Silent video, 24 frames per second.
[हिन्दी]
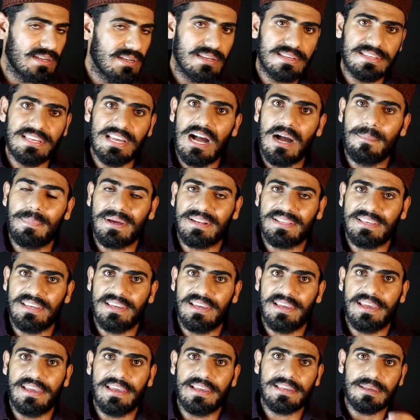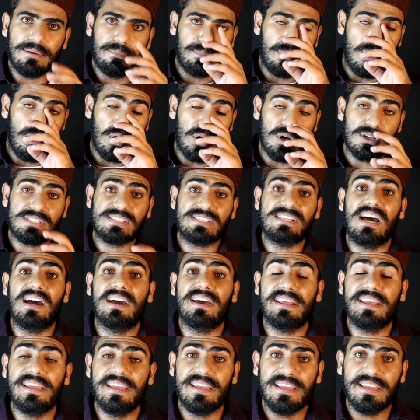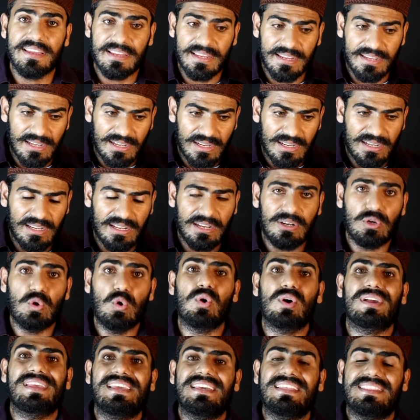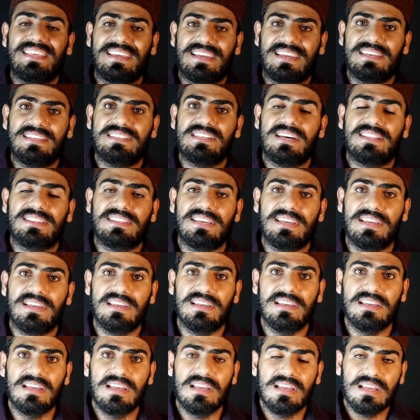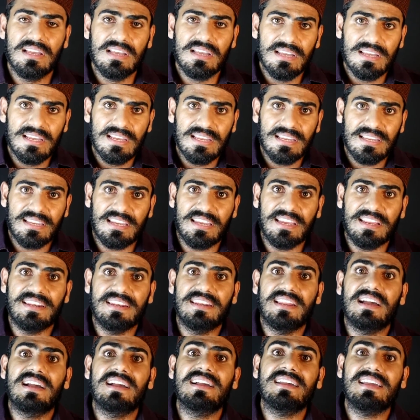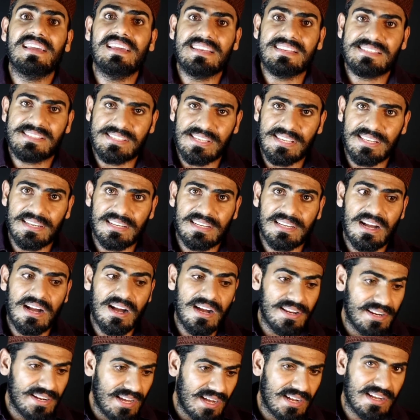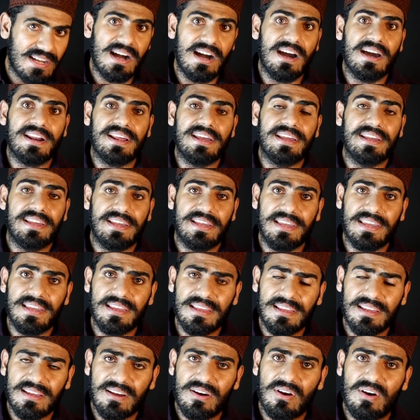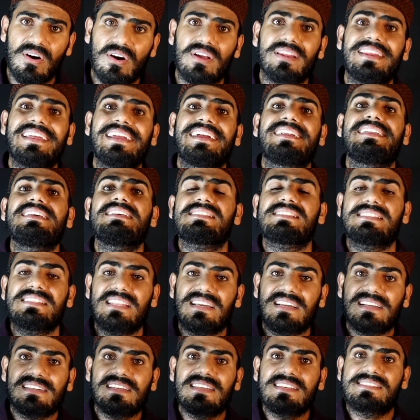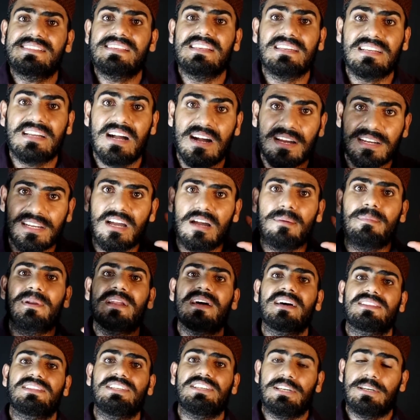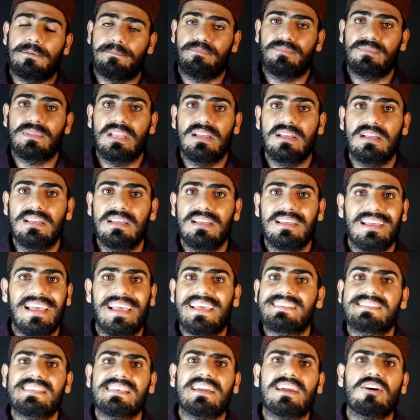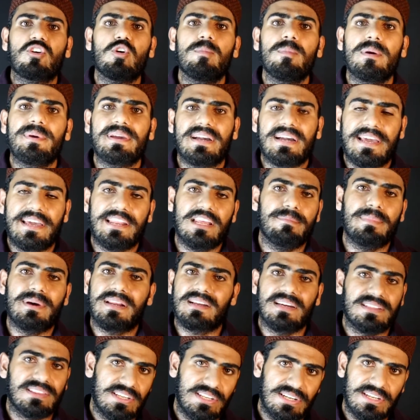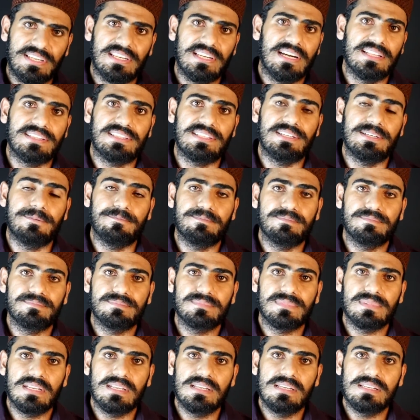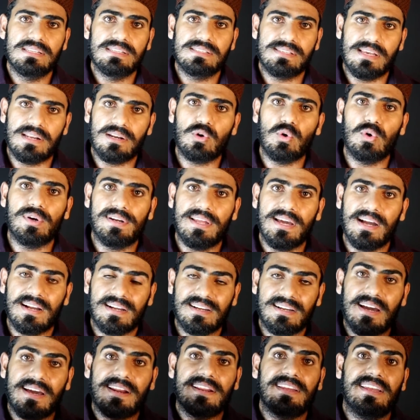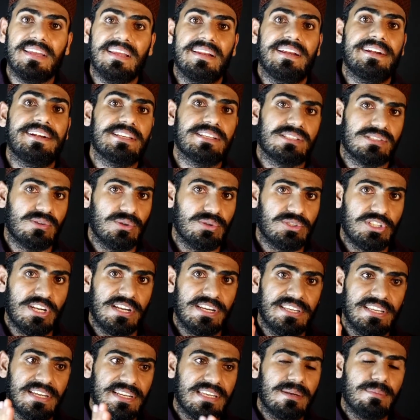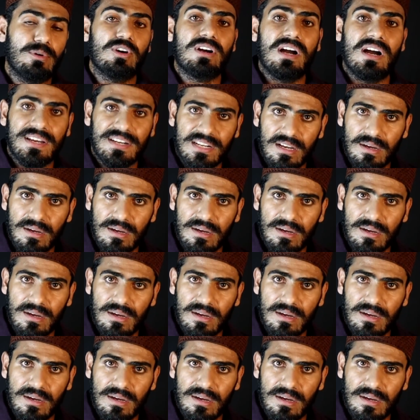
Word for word: यहाँ पर यह है कि बहुत सारे लोग ये देखे जाते हैं कि नंगे सिर खाना खा रहे हैं और लेडीज़ नंगे सिर खाना बनाती हैं ऐसे घरों में भी खैरें बरकतें नहीं आती हैं सर को ढककर ही लेडीज़ को चाहिए कि वो खाना